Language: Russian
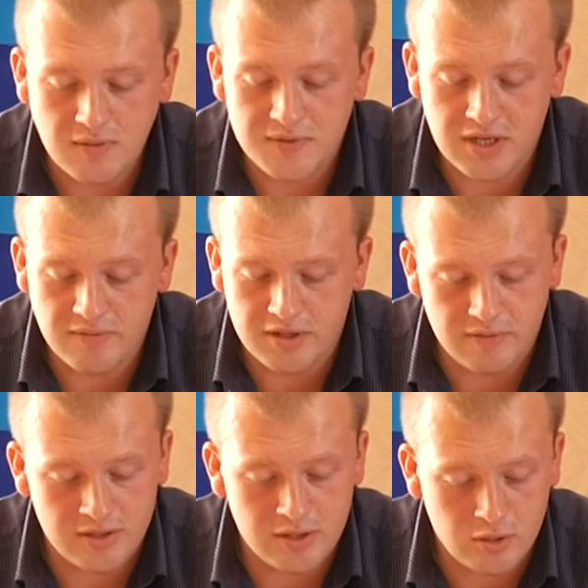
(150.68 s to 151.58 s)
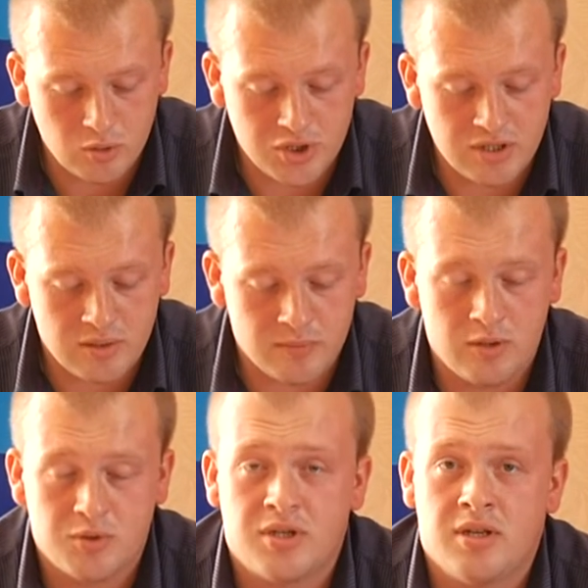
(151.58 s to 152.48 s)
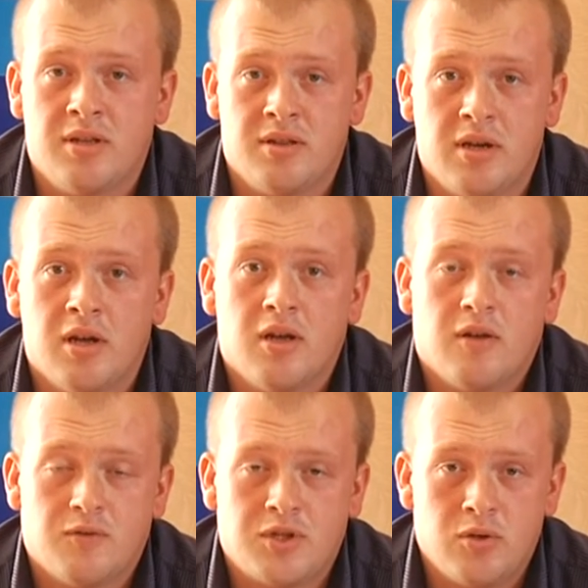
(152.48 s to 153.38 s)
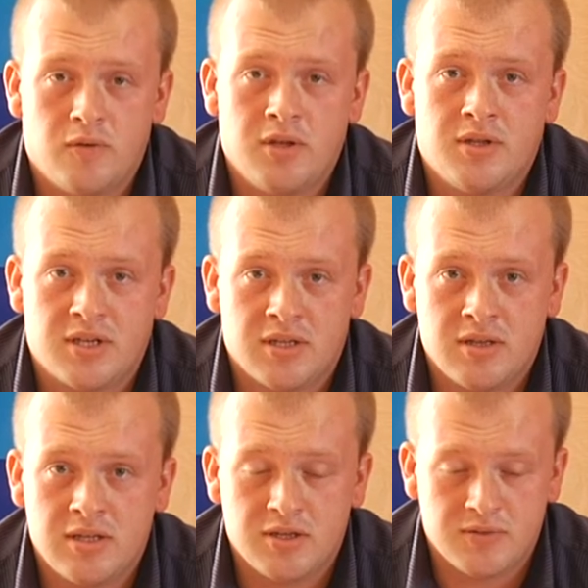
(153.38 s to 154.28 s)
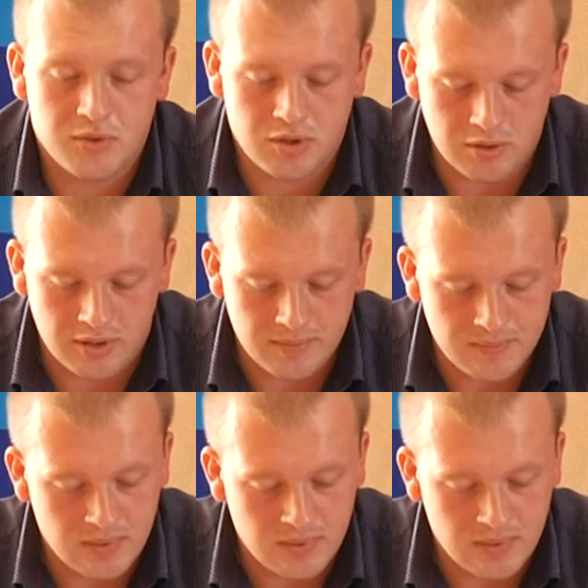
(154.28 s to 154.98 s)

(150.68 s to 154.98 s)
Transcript: Все выявленные нарушения были устранены в установленные законодательством сроки.